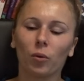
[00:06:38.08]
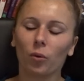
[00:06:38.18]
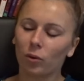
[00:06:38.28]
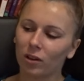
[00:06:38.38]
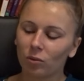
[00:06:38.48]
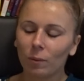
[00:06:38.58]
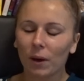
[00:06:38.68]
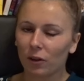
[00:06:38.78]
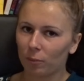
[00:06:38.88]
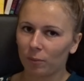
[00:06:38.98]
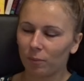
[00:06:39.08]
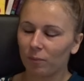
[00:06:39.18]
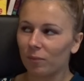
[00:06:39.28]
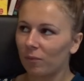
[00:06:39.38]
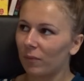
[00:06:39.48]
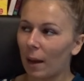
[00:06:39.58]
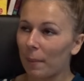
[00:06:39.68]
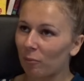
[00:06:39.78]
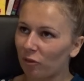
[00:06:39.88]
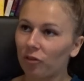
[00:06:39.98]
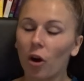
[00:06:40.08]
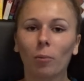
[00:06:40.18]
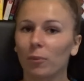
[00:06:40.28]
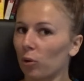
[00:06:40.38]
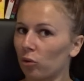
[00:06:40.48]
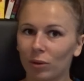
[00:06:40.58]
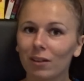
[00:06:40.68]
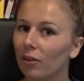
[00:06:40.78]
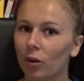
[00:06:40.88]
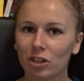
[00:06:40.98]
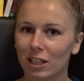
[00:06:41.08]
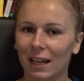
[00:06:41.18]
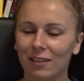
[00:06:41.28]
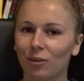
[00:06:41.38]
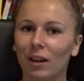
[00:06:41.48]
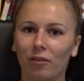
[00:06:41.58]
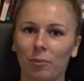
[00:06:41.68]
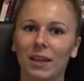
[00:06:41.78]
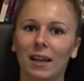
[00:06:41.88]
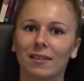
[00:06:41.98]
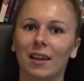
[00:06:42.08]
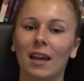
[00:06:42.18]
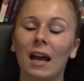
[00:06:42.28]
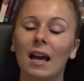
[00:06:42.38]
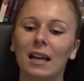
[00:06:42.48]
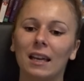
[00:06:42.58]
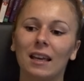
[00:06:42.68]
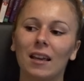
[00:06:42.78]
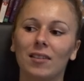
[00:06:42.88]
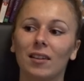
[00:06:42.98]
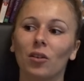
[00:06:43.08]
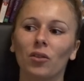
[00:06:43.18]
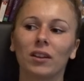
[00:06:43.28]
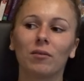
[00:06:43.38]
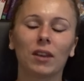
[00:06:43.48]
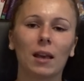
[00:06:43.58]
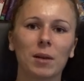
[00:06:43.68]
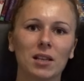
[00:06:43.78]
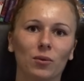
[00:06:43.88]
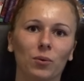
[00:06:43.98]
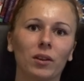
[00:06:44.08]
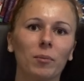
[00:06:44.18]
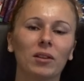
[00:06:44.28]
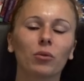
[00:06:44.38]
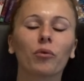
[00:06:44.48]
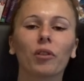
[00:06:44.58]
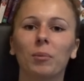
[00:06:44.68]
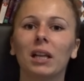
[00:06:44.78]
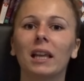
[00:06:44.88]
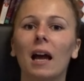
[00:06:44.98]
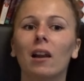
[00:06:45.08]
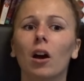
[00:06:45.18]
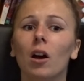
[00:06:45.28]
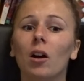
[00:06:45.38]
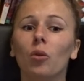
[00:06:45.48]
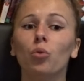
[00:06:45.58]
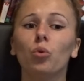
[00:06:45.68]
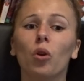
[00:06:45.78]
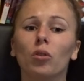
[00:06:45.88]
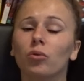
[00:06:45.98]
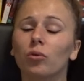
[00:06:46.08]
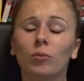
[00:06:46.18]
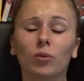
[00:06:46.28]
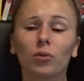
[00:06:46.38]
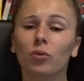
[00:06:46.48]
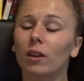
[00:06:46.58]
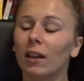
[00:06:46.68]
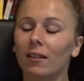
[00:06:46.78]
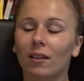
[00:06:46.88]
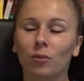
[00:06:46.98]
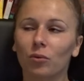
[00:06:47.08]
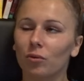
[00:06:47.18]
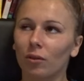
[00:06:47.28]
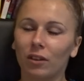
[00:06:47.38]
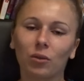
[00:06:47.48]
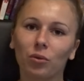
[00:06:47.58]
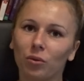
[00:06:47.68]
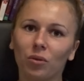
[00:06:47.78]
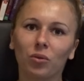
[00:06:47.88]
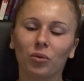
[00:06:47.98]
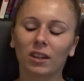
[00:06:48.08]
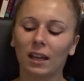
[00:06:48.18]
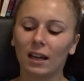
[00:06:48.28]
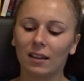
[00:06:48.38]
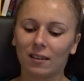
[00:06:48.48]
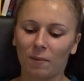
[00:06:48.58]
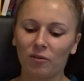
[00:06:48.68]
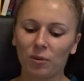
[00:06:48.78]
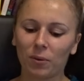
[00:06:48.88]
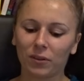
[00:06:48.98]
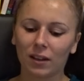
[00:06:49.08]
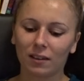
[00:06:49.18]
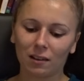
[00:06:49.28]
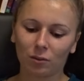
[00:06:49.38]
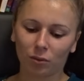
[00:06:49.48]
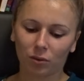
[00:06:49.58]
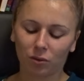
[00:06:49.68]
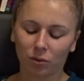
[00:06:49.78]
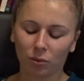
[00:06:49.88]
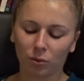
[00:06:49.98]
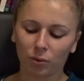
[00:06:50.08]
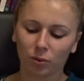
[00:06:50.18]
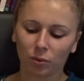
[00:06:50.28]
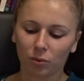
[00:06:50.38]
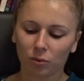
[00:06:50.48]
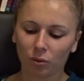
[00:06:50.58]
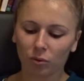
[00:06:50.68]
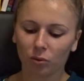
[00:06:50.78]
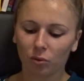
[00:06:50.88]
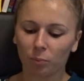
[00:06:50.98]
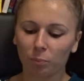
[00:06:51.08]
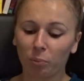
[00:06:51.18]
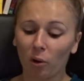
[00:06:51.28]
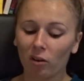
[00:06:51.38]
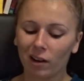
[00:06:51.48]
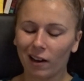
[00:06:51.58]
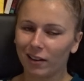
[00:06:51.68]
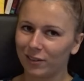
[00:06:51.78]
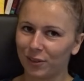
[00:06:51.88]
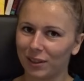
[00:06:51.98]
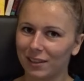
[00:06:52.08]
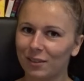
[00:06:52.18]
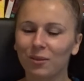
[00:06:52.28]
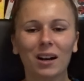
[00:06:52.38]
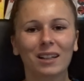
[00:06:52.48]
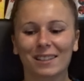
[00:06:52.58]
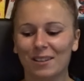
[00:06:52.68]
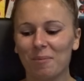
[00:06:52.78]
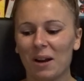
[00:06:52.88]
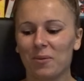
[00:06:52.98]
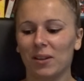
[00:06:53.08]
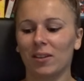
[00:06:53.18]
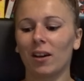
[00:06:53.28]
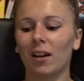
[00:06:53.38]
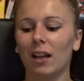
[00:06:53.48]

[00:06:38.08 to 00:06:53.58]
on les suit pas dans la même forme, mais on suit différentes générations de la famille casquée. Et c'est dans des vieilles maisons, des maisons familiales où euh, tout le monde, tous les casqués ont toujours vécu. Donc ça m'a fait penser à ça sur ce, sur ce pan-là de l'histoire de Blackwater.